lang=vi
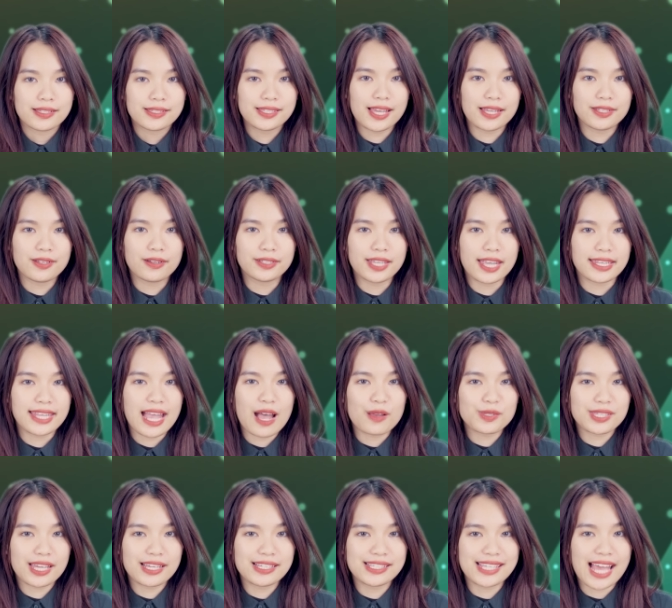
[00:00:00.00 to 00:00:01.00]
Giải thưởng thể
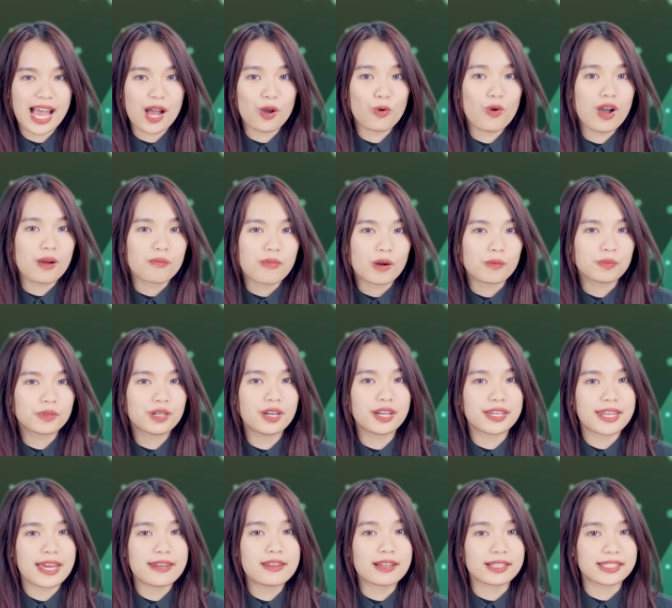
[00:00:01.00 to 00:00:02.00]
thao danh giá quả bóng
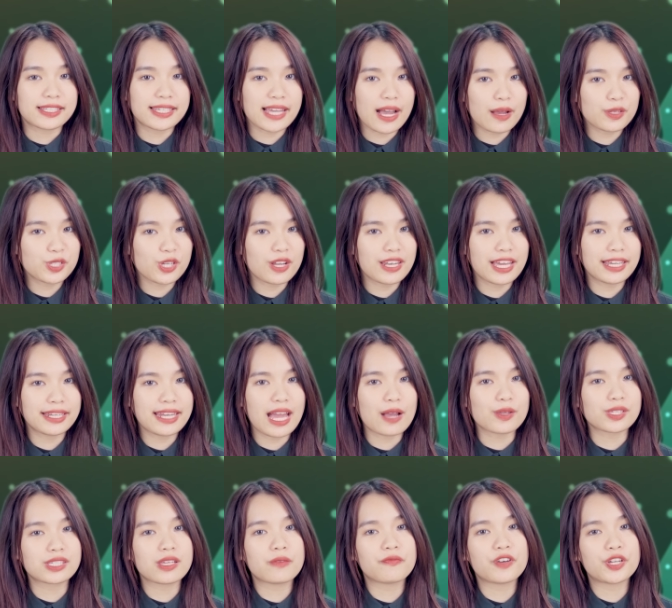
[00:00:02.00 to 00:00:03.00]
cười đã được trao cho lãnh
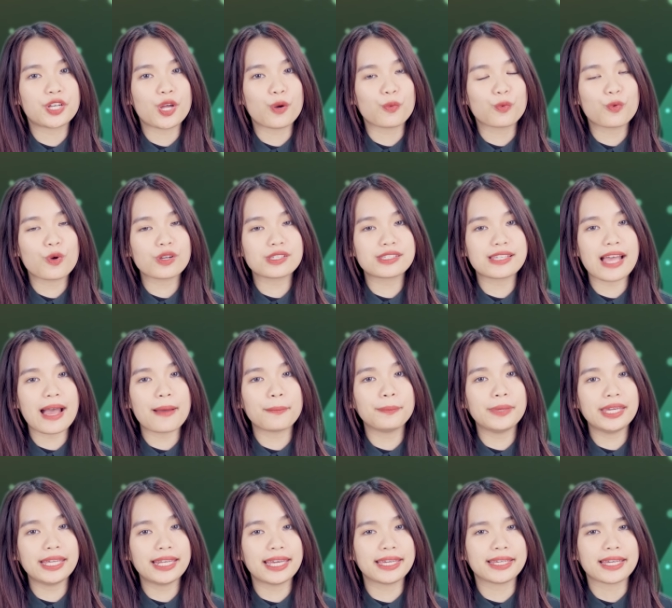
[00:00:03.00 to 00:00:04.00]
đạo sân vận động quốc gia
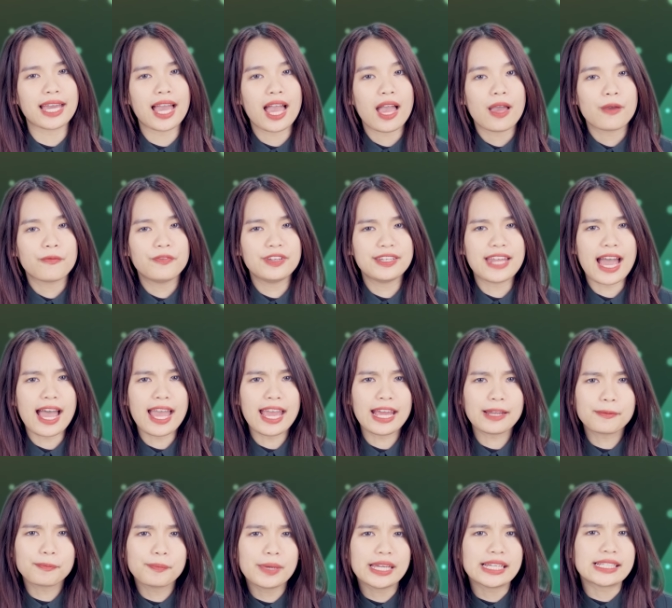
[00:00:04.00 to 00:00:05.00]
Mỹ Đình vì đã
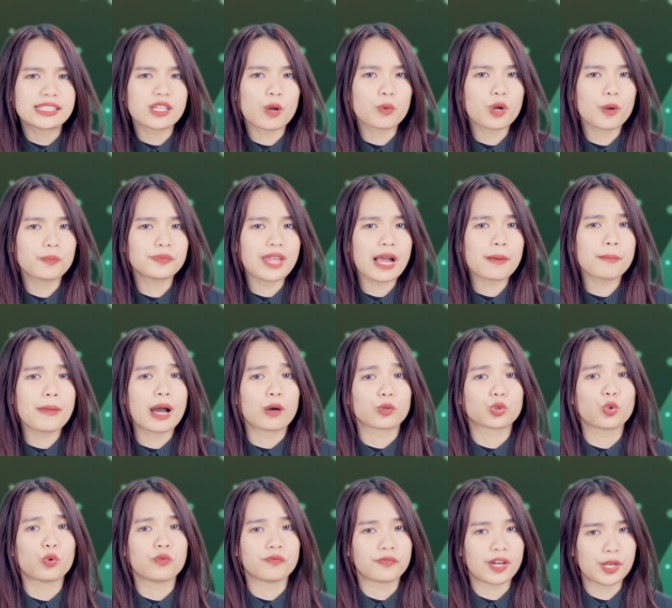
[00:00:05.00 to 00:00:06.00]
hết mình trong công tác bảo
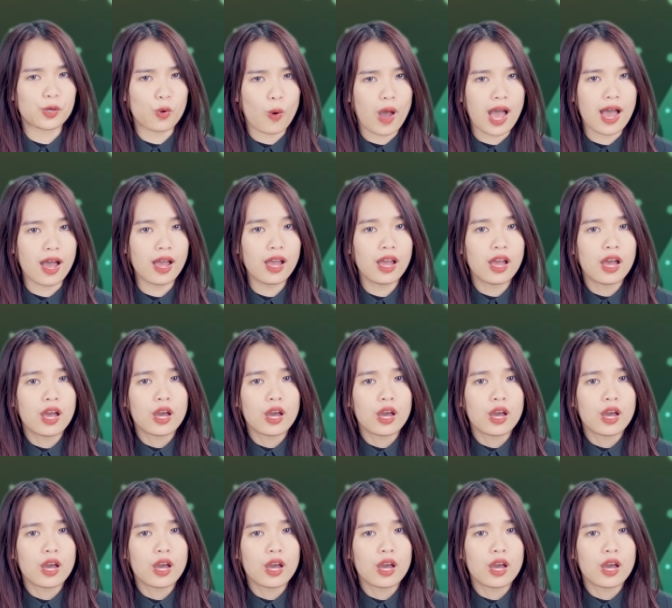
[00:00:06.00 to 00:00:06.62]
tồn văn hóa.